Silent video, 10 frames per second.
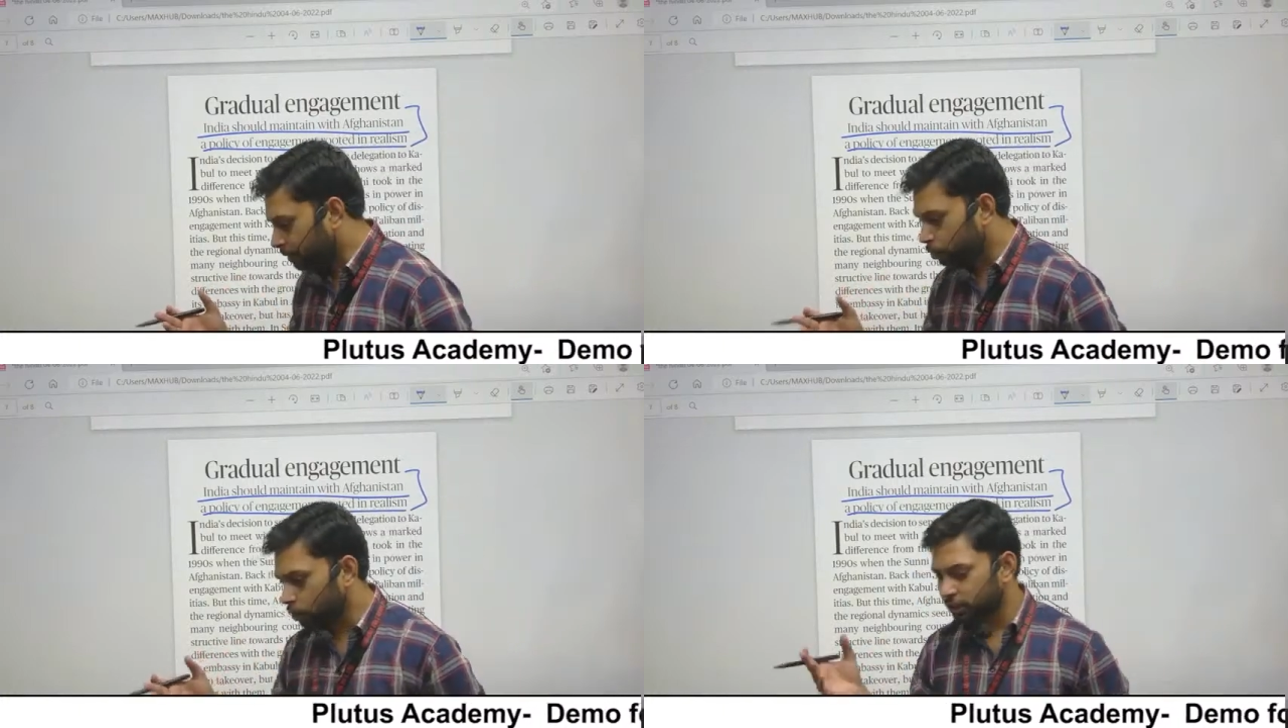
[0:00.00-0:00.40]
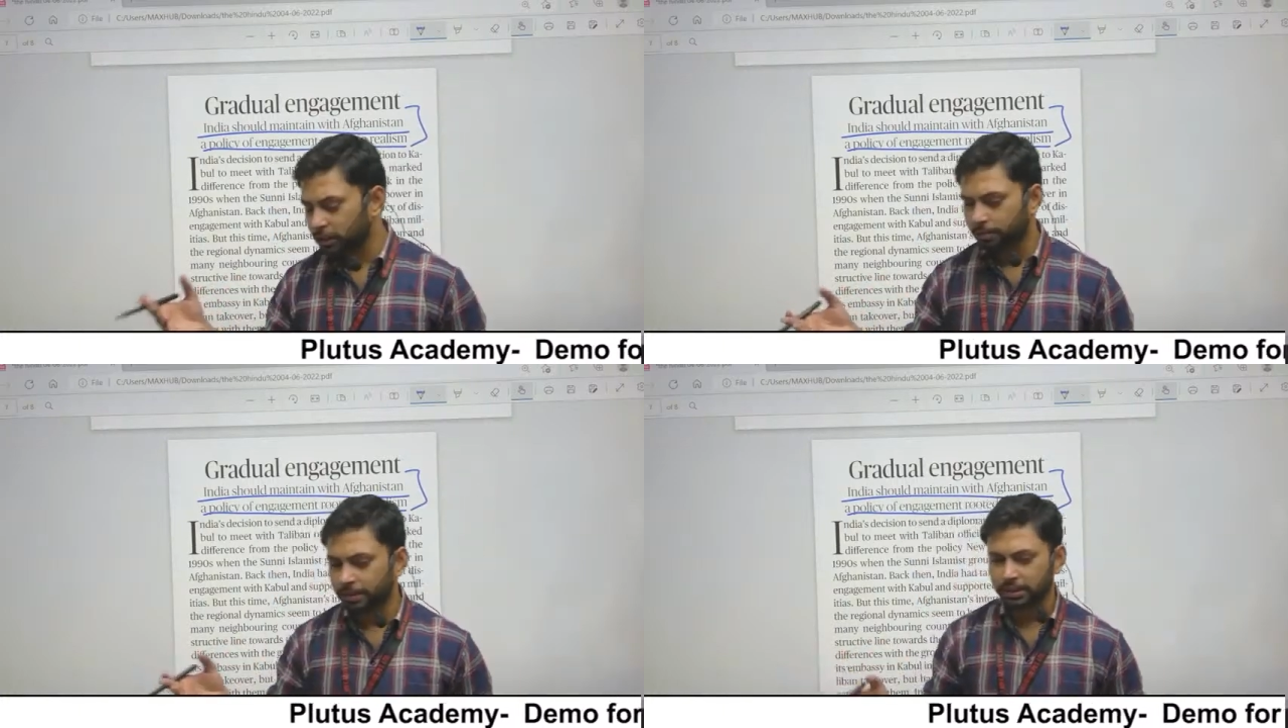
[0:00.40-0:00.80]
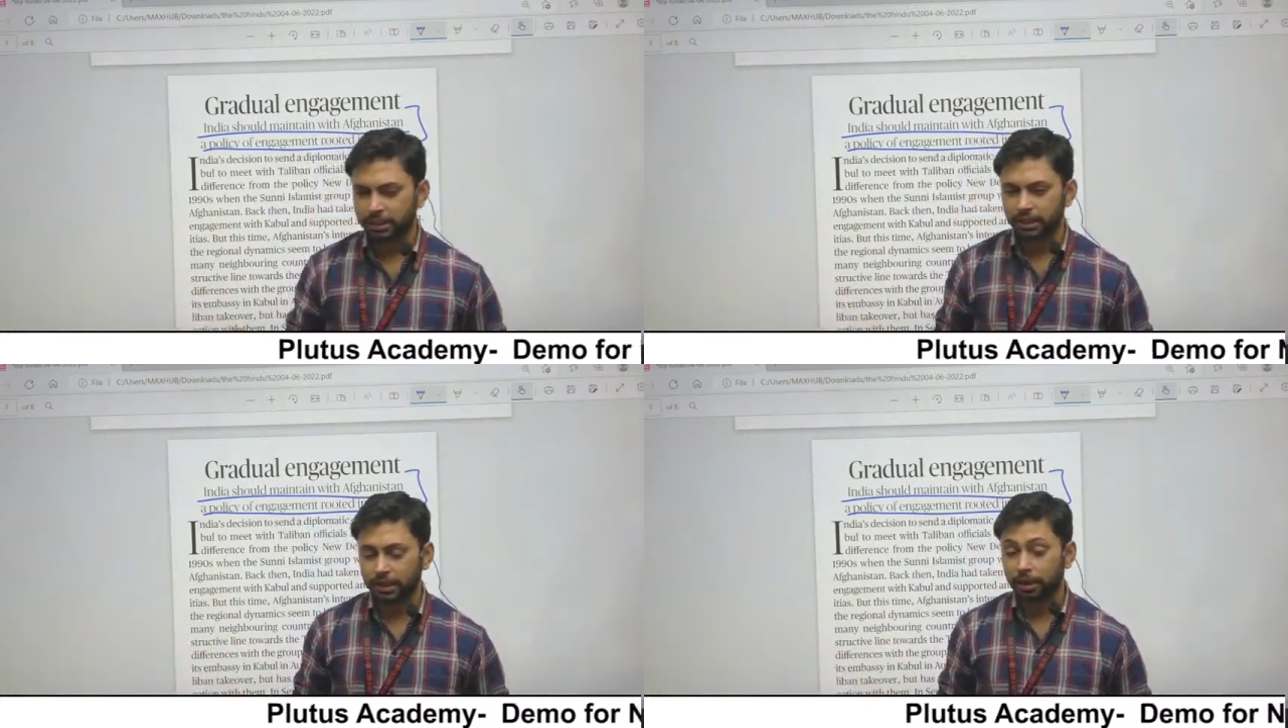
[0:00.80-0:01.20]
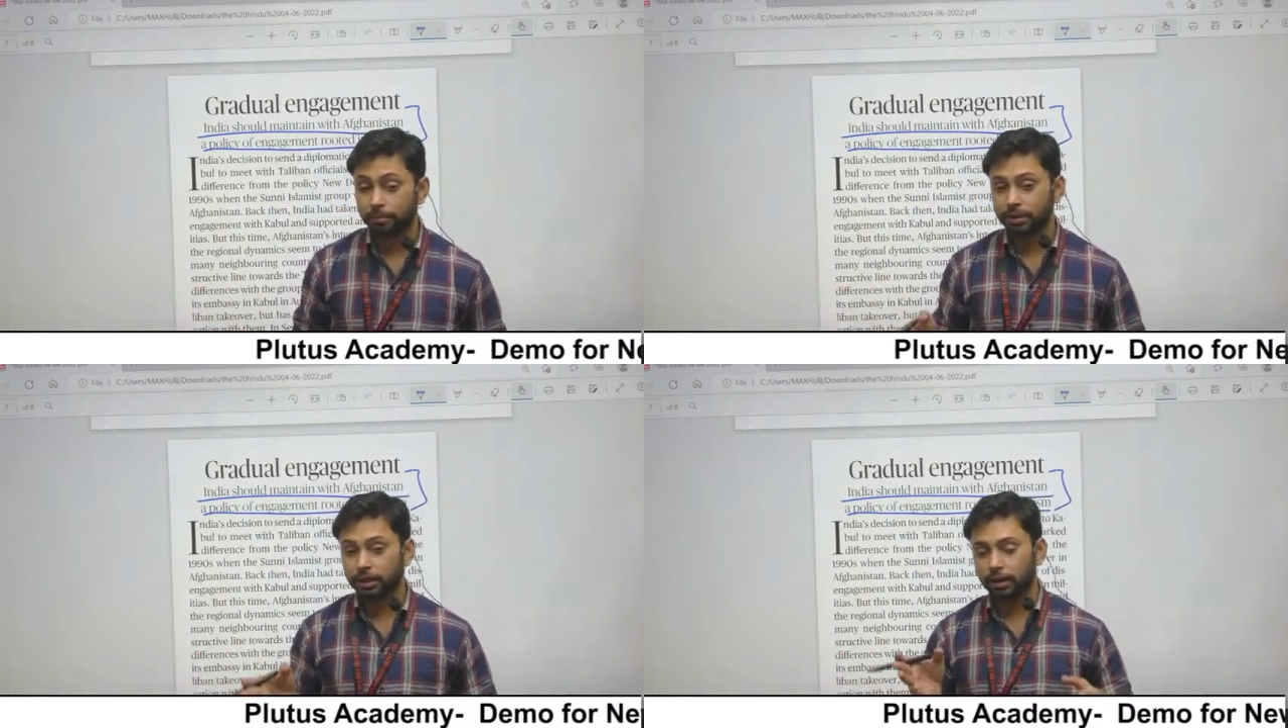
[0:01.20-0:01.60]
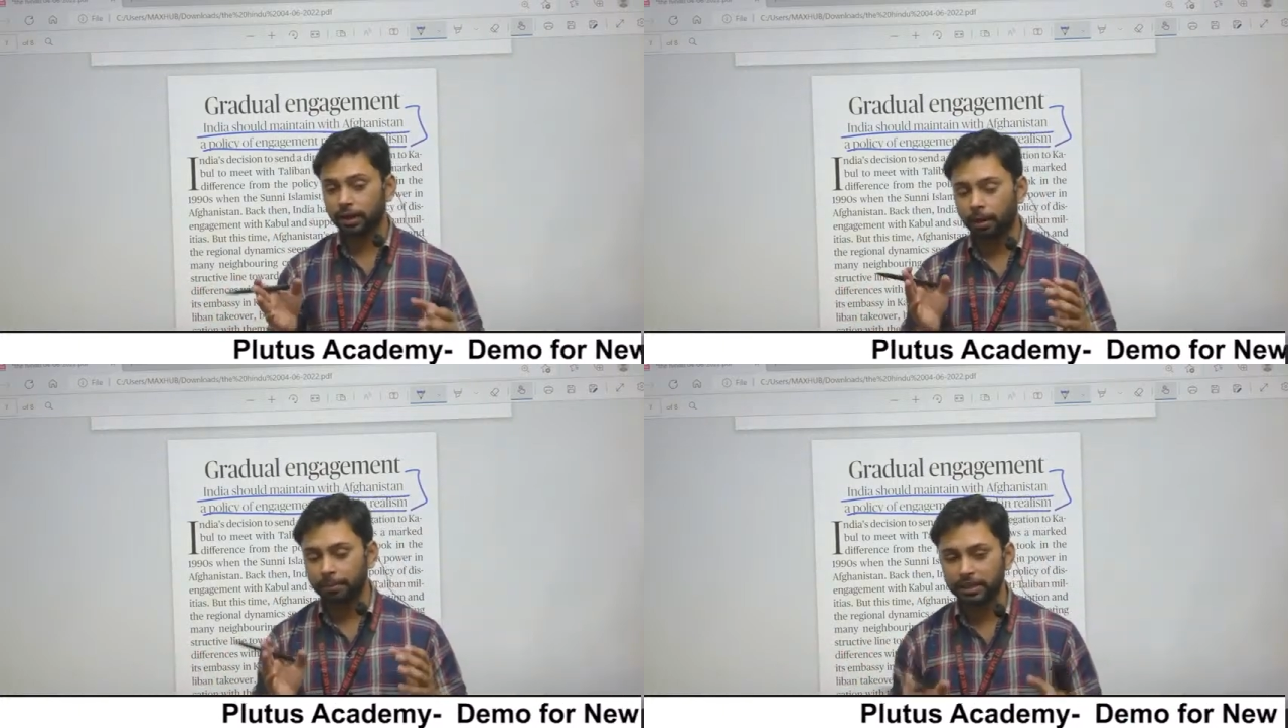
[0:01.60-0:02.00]
पे दो चीज़ें फंसती हैं कि हम
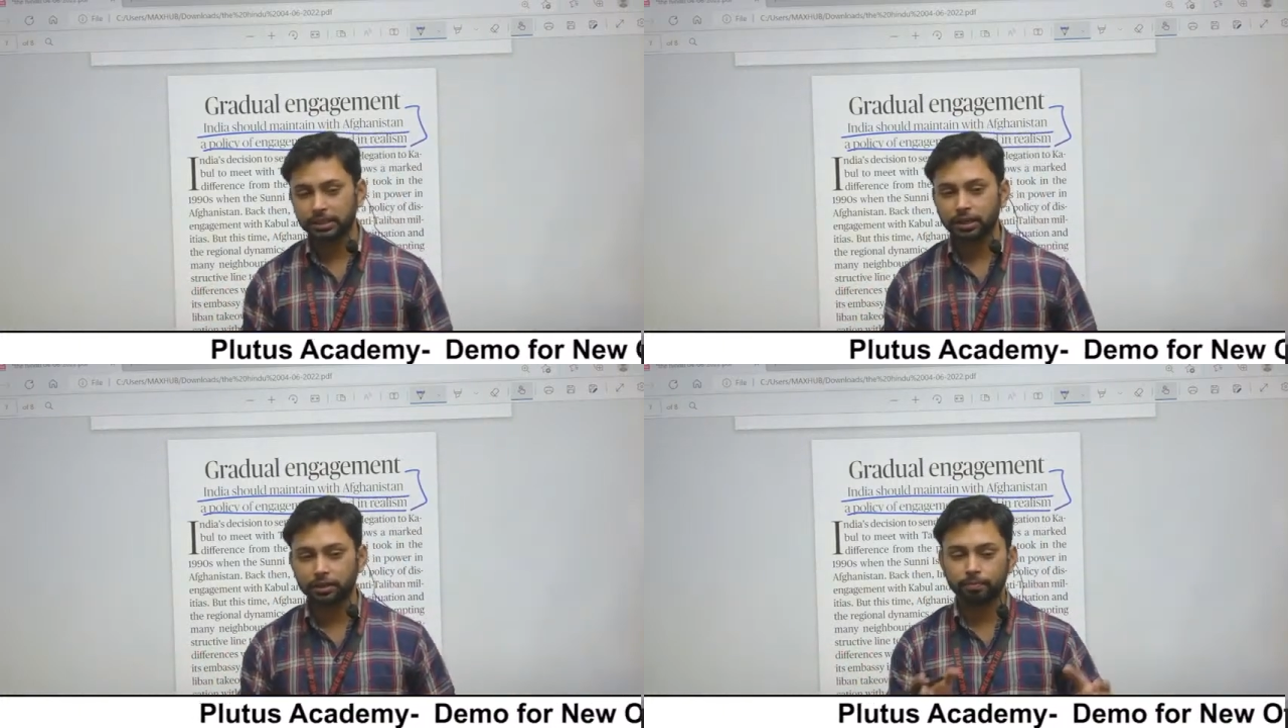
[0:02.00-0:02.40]
हमेशा